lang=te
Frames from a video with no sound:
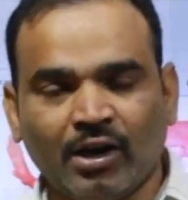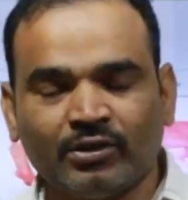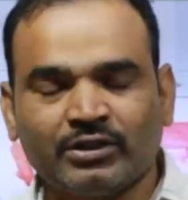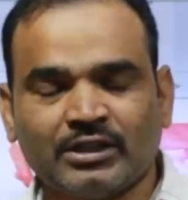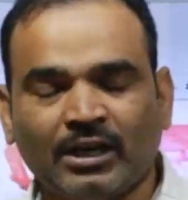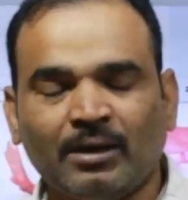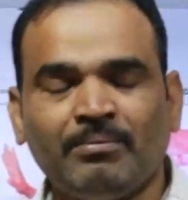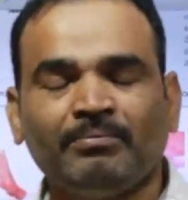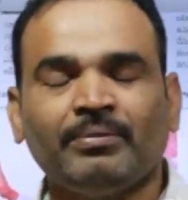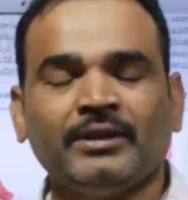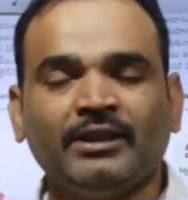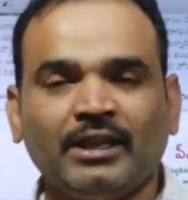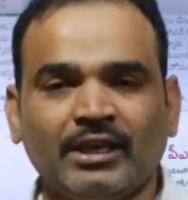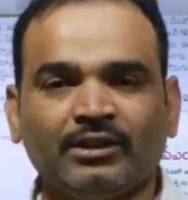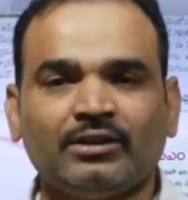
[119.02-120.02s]
ఆలోచన
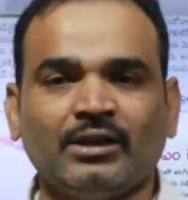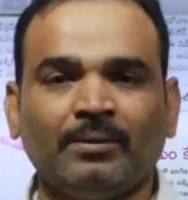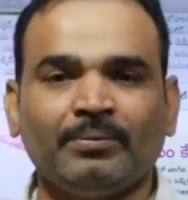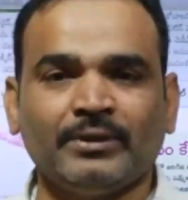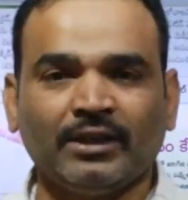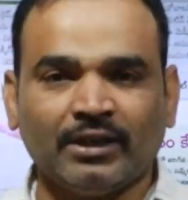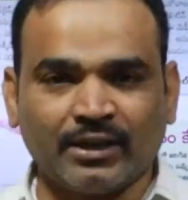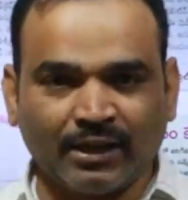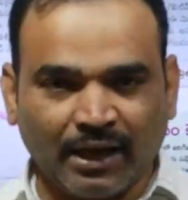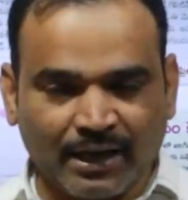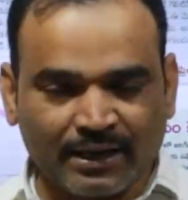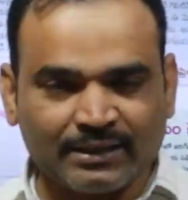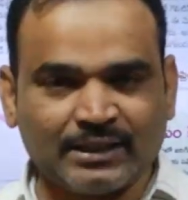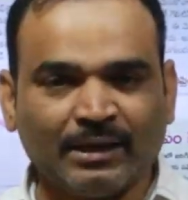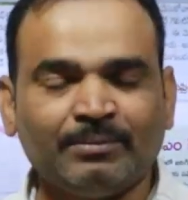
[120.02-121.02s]
పెద్ద ఎత్తున పెద్ద
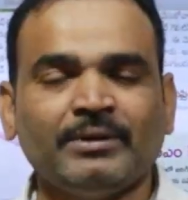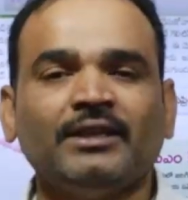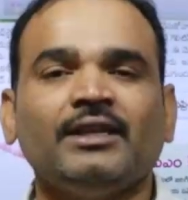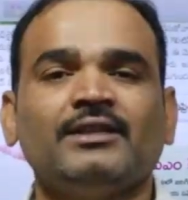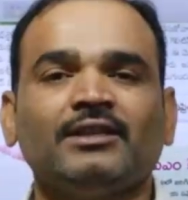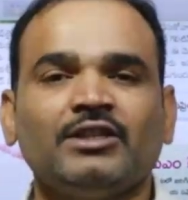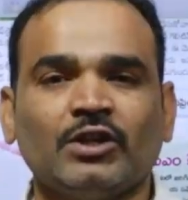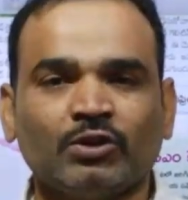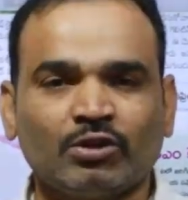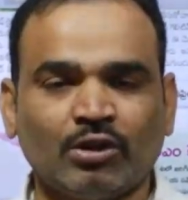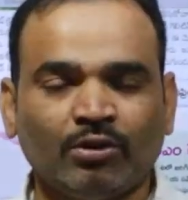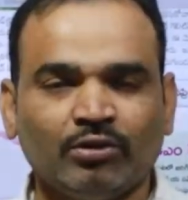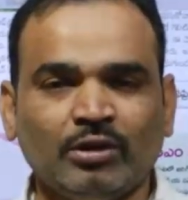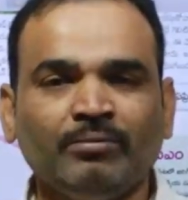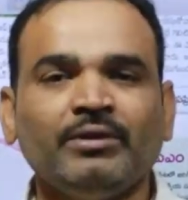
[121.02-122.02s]
కార్యాచరణ పెద్ద ఎత్తున జరుగుతూ
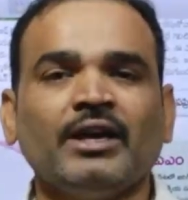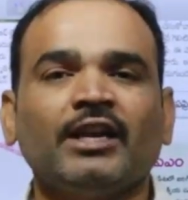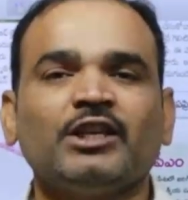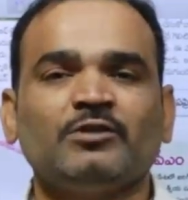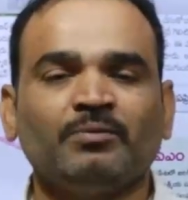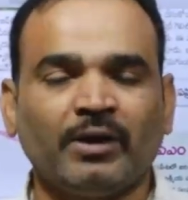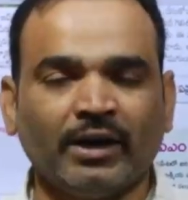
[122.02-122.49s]
ఉంది బీఆర్ఎస్